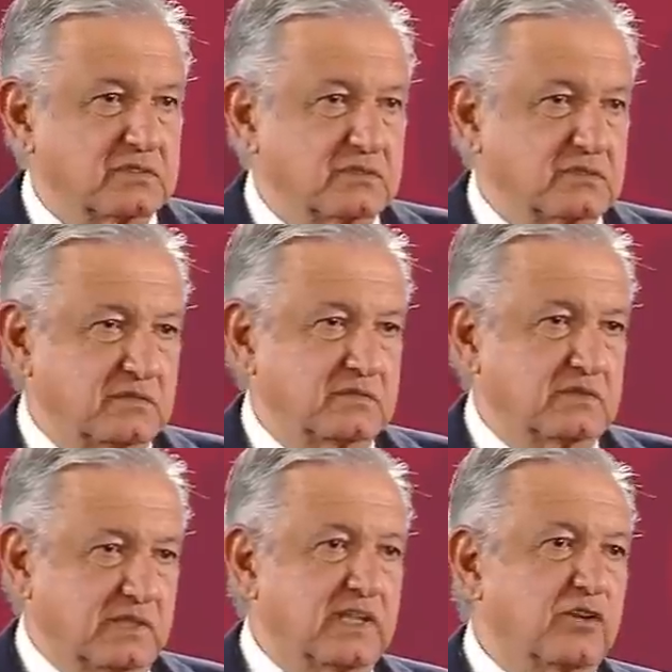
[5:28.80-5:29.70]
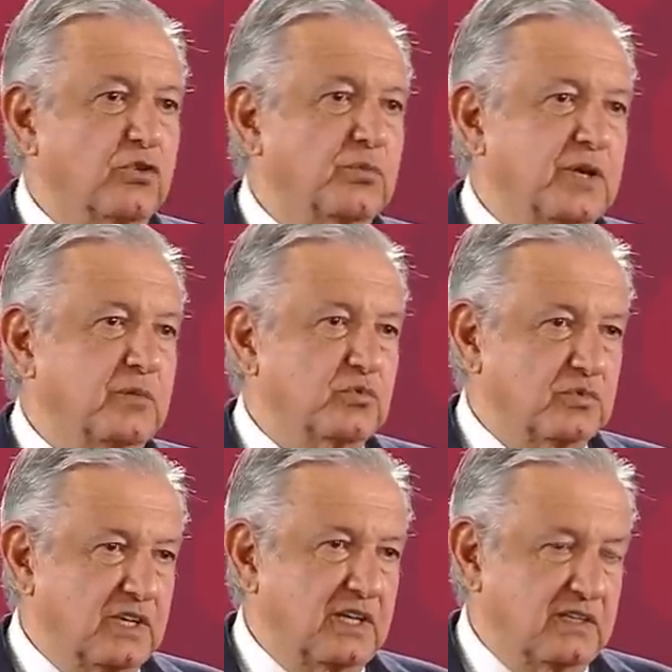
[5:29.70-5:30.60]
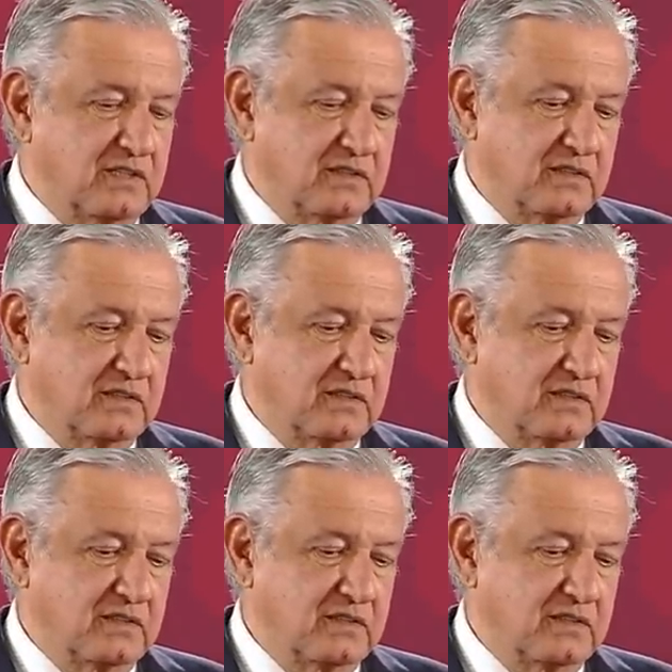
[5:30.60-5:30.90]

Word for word: mm, en la economía mundial,